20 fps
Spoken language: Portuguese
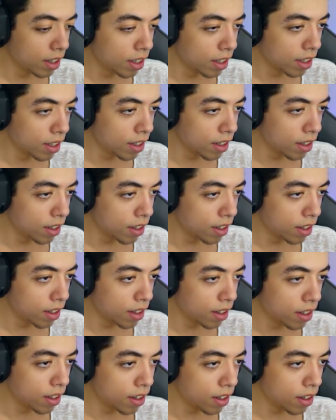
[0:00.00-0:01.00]
Oxe, mas
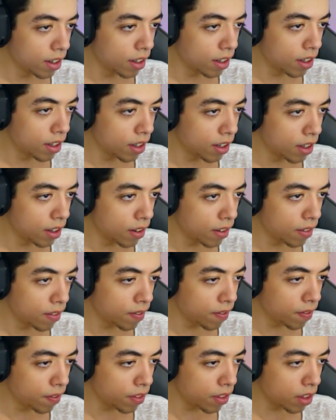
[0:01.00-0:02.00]
por que, coruja?
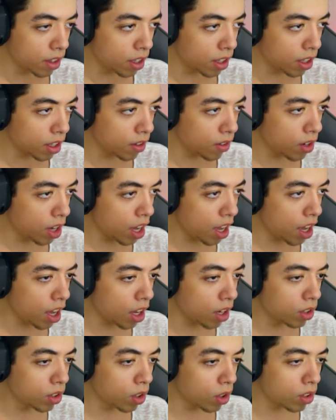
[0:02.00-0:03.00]

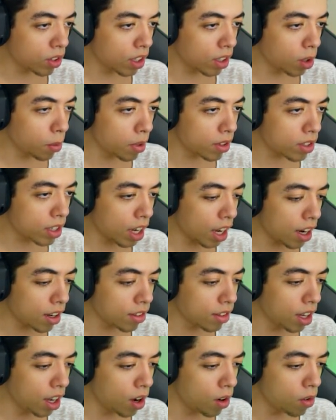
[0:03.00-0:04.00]
Ué, eu não tô conseguindo domesticar
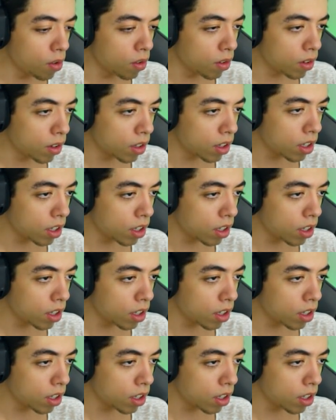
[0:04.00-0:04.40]
eles, não.